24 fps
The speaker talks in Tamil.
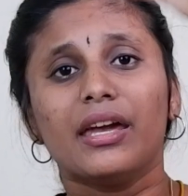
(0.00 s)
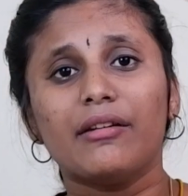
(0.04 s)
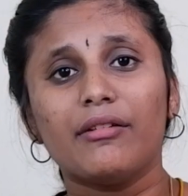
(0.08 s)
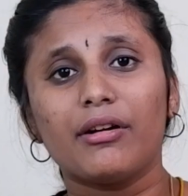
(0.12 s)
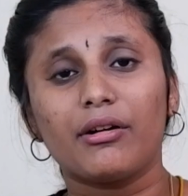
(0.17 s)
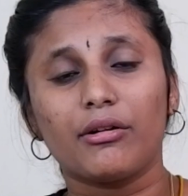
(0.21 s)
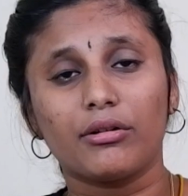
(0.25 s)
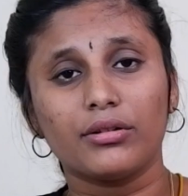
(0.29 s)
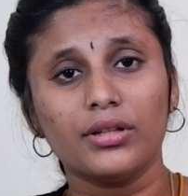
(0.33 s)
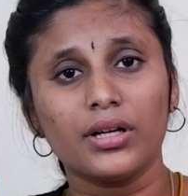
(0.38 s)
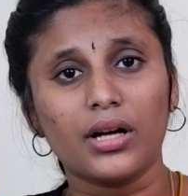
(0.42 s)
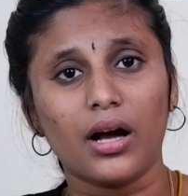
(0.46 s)

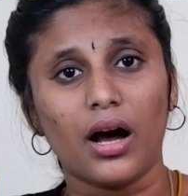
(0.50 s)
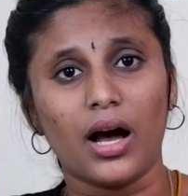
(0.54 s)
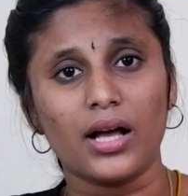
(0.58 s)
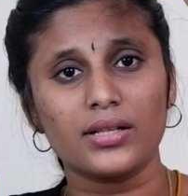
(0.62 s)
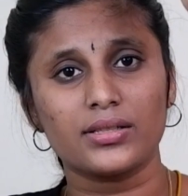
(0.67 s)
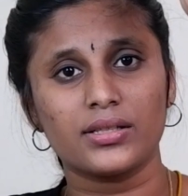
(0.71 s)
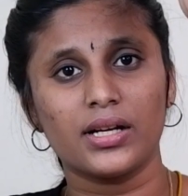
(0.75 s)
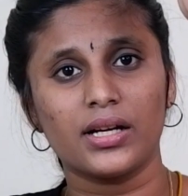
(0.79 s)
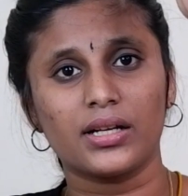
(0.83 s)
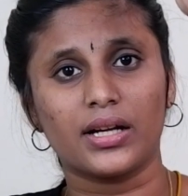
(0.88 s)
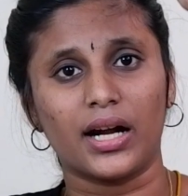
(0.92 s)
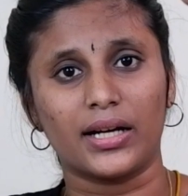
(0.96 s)
இவங்க வந்து
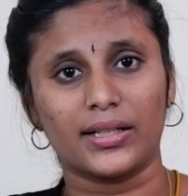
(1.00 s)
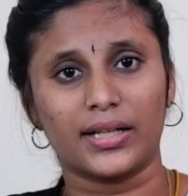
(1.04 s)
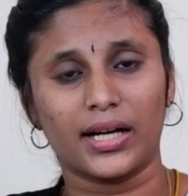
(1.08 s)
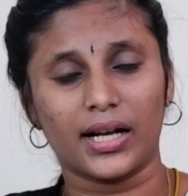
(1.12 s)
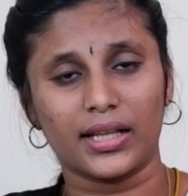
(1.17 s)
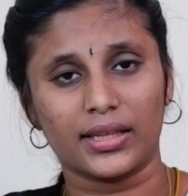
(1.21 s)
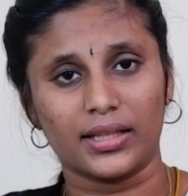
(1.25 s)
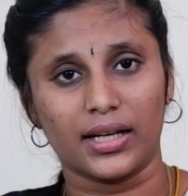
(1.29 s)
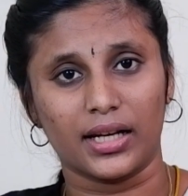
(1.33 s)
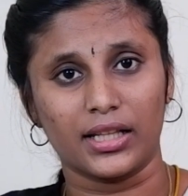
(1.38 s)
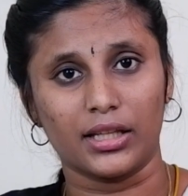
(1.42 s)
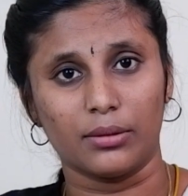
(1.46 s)
ஹாஸ்டல்
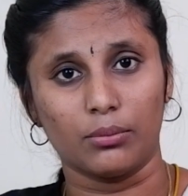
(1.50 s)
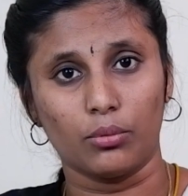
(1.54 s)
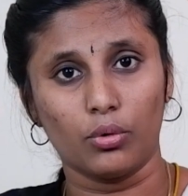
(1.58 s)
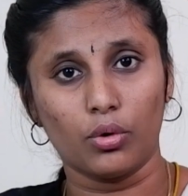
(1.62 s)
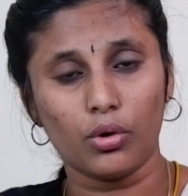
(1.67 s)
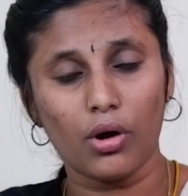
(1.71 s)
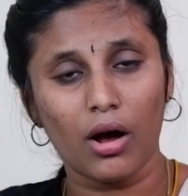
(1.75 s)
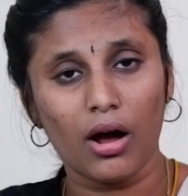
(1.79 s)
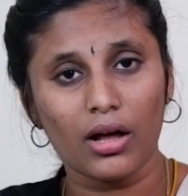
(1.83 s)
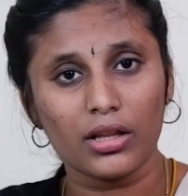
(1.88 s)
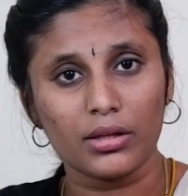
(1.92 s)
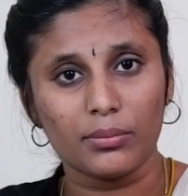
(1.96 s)
கட்டடத்துல இருந்து
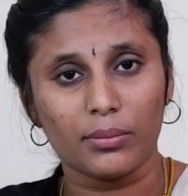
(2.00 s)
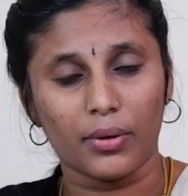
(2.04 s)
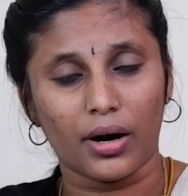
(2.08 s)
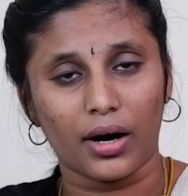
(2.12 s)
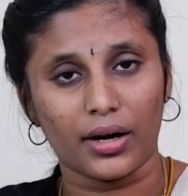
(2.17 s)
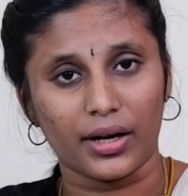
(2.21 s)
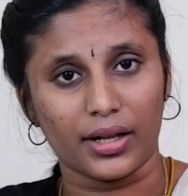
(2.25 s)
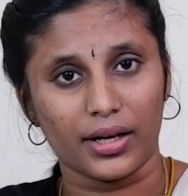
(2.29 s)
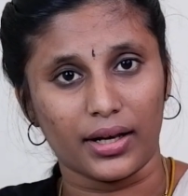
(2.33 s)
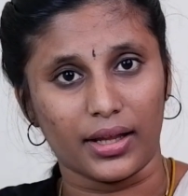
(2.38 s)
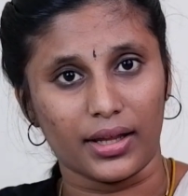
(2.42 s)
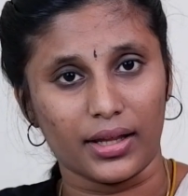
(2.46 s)
மூணாவது
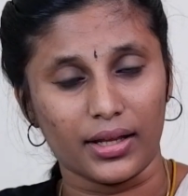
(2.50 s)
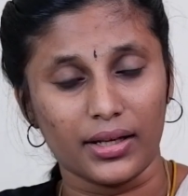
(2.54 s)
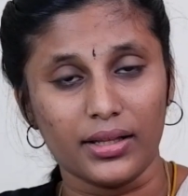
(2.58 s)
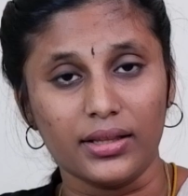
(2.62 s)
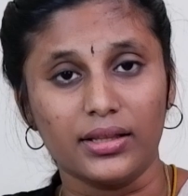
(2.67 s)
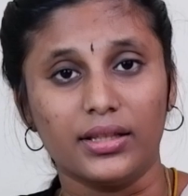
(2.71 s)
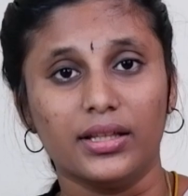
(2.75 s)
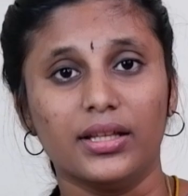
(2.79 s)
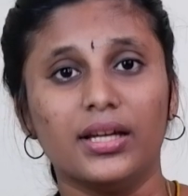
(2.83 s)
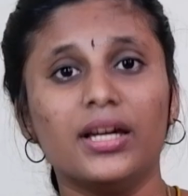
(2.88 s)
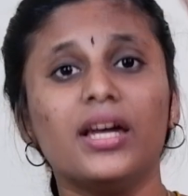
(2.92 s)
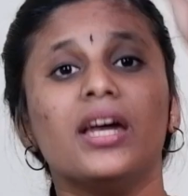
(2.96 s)
மாடியில
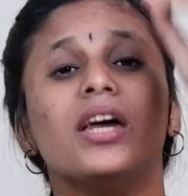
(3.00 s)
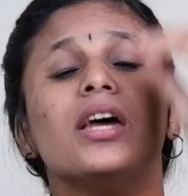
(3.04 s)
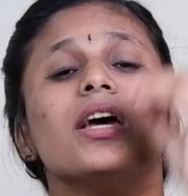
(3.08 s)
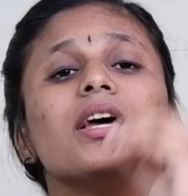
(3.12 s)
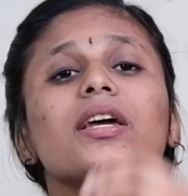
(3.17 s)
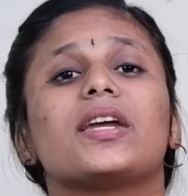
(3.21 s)
இருந்து